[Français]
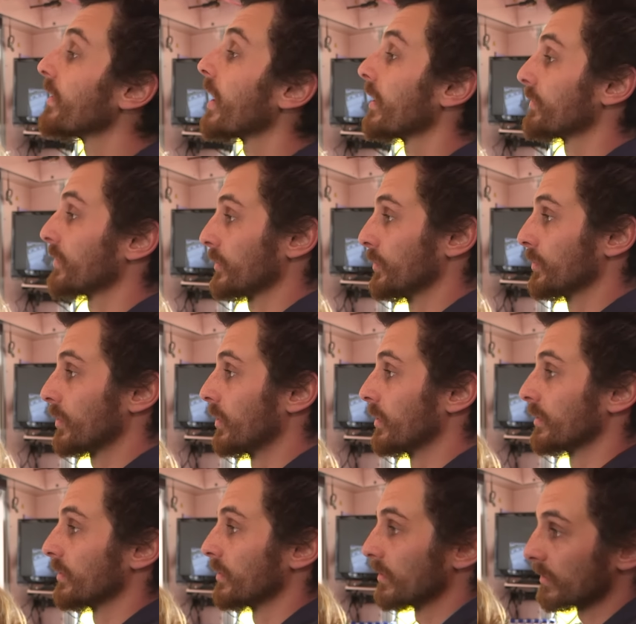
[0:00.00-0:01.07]
faire la foire du
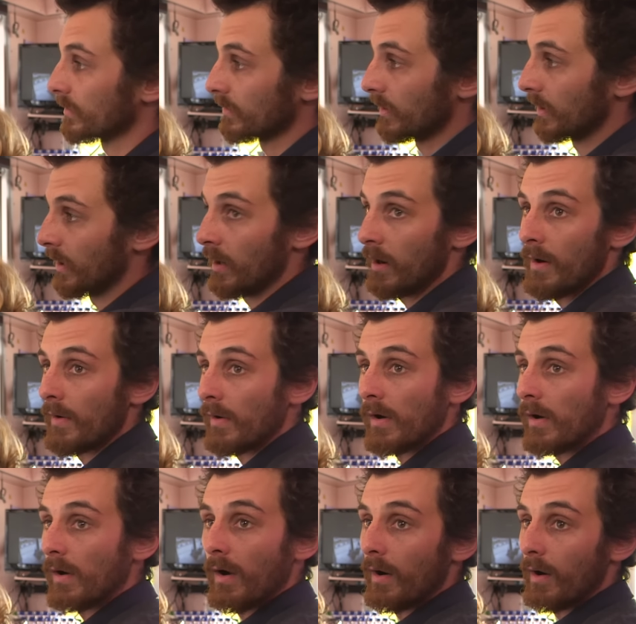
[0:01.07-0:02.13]
trône euh,
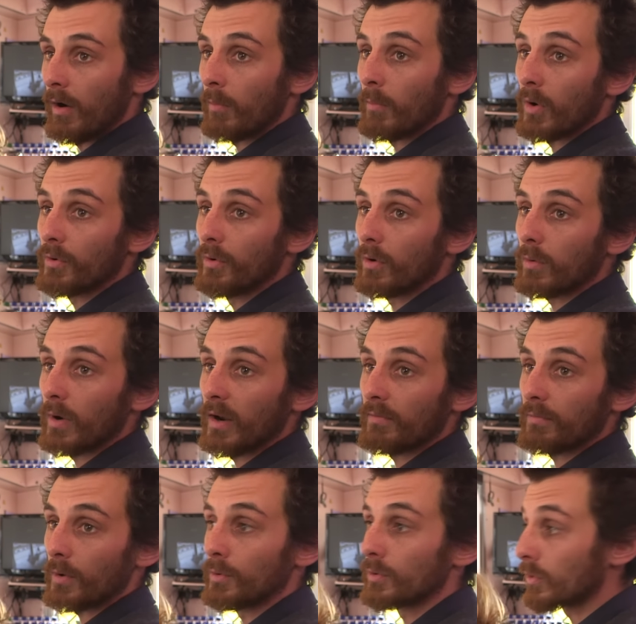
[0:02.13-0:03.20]
en banlieue. Quoi. La
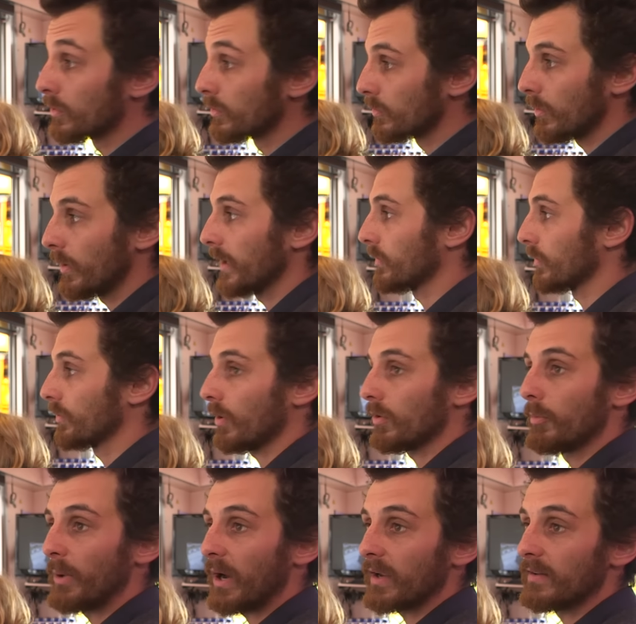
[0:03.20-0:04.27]
foire du trône doit être au cœur
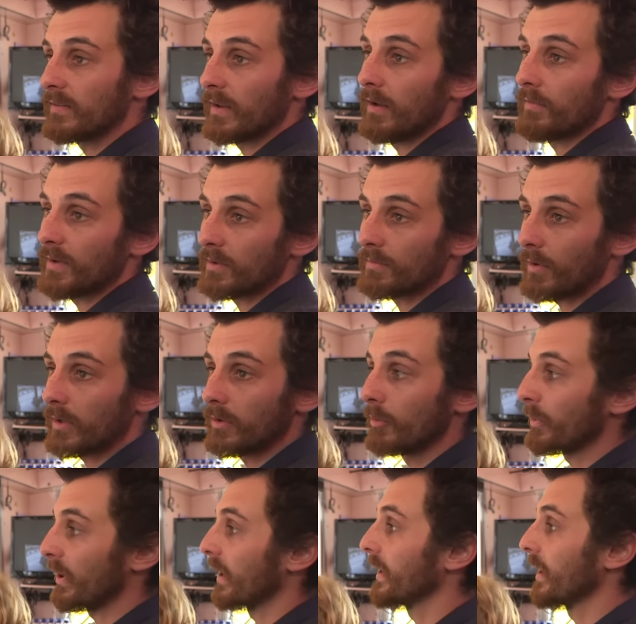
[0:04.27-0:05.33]
de Paris. C'est la fête foraine de
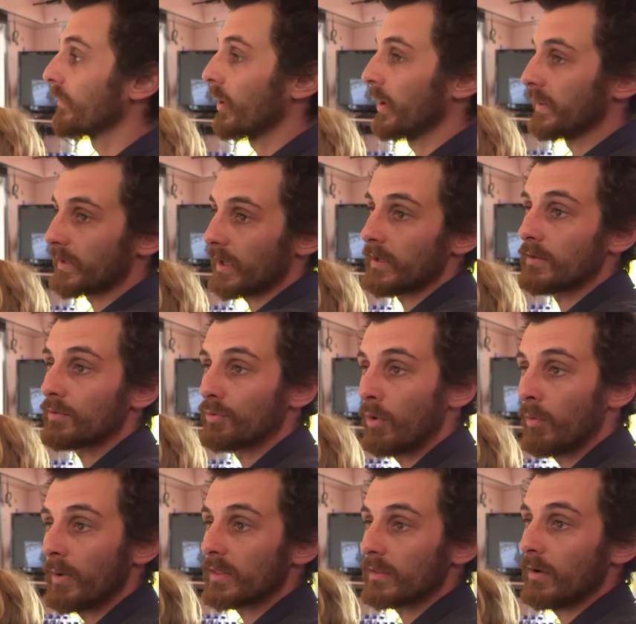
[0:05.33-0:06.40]
Paris. Avant, elle était à
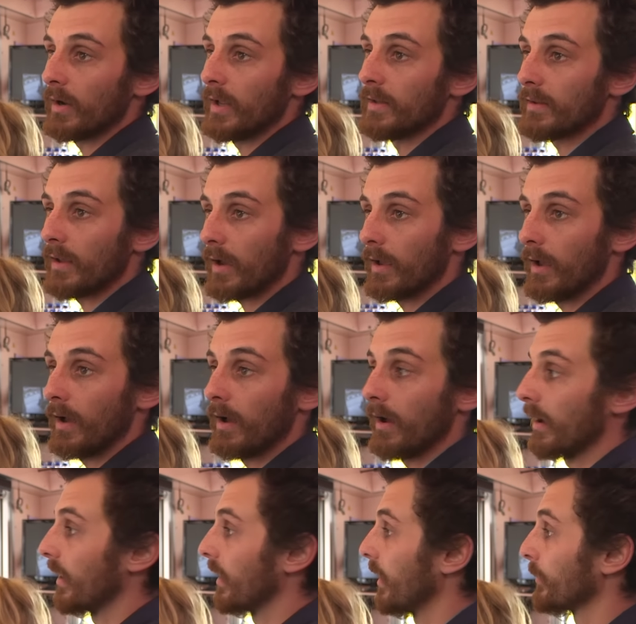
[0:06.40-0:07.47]
Nation, maintenant, elle a été
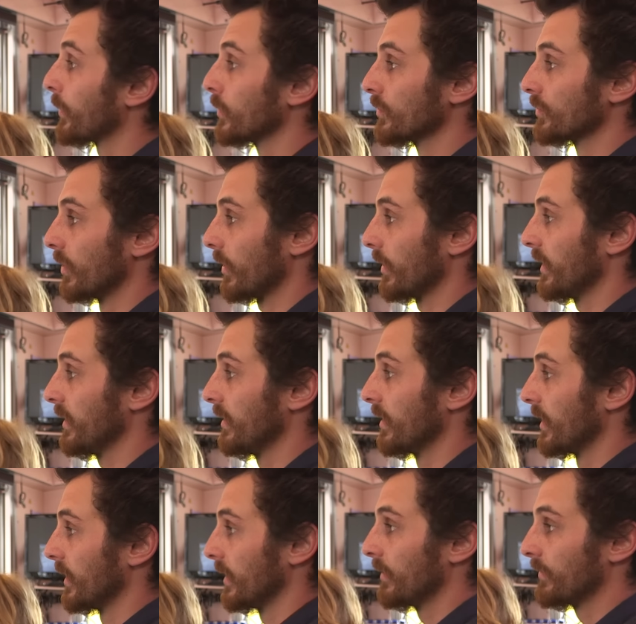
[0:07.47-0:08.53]
à, à pelouse
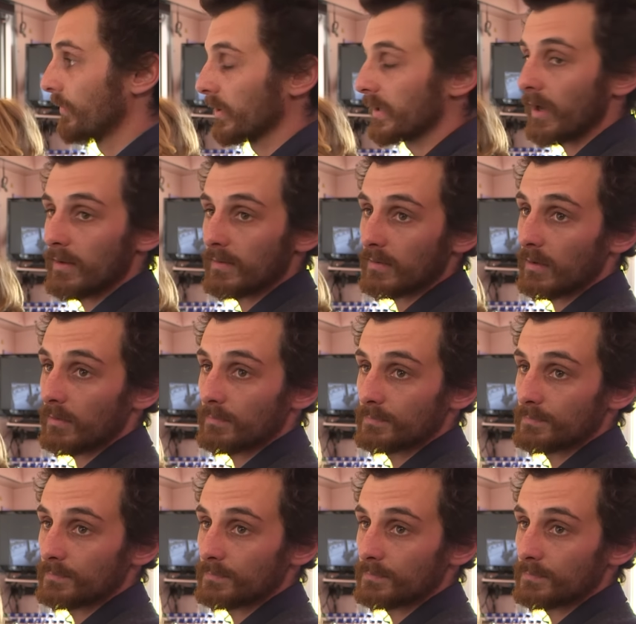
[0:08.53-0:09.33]
Il faut qu'elle reste là.